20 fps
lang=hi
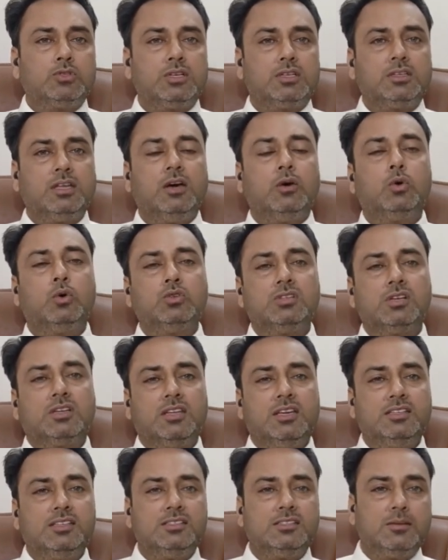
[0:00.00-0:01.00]
सकता है हो सकता
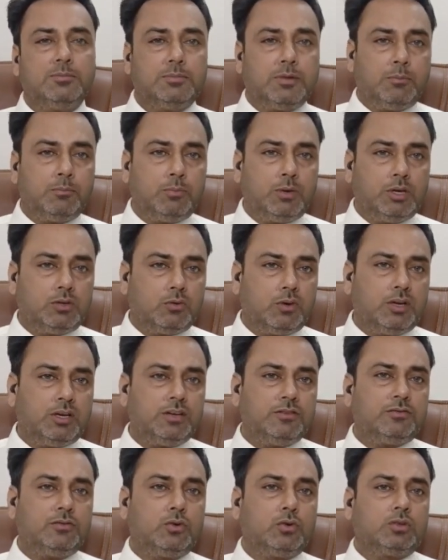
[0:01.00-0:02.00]
है ये सितंबर
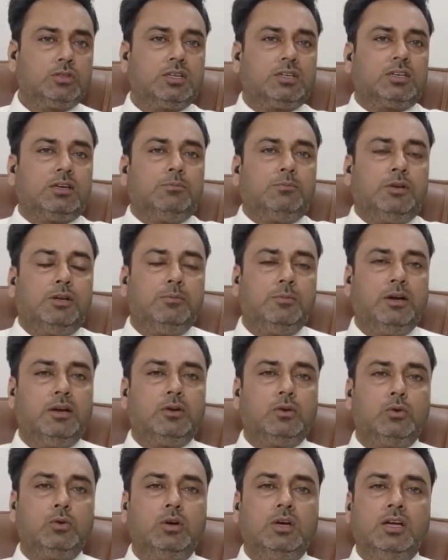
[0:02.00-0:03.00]
24 तक इम्प्लीमेंट हो